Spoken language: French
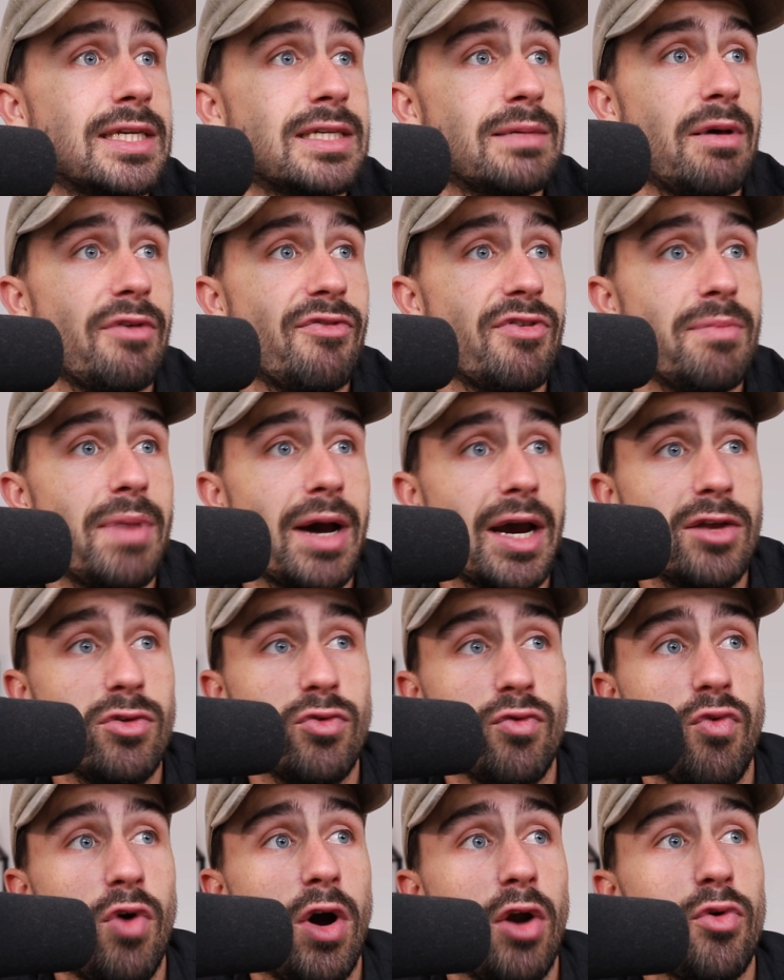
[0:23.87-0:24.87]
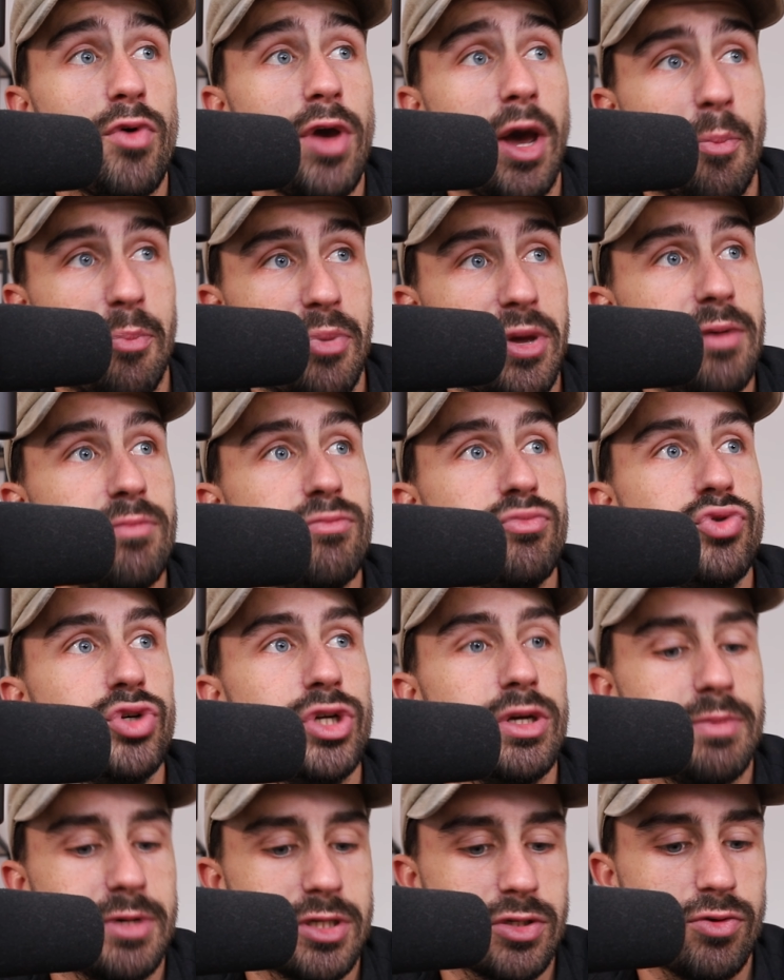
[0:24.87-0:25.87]
Et ça m'a fait marrer de voir le RPM
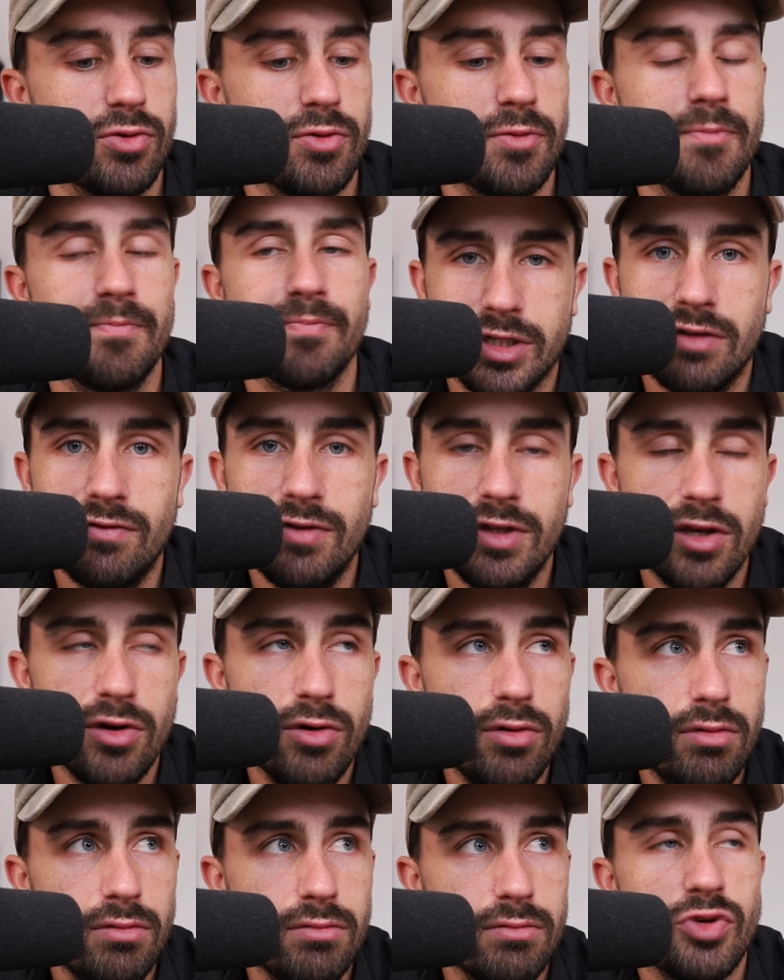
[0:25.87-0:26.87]
bouger parce que dans cette vidéo,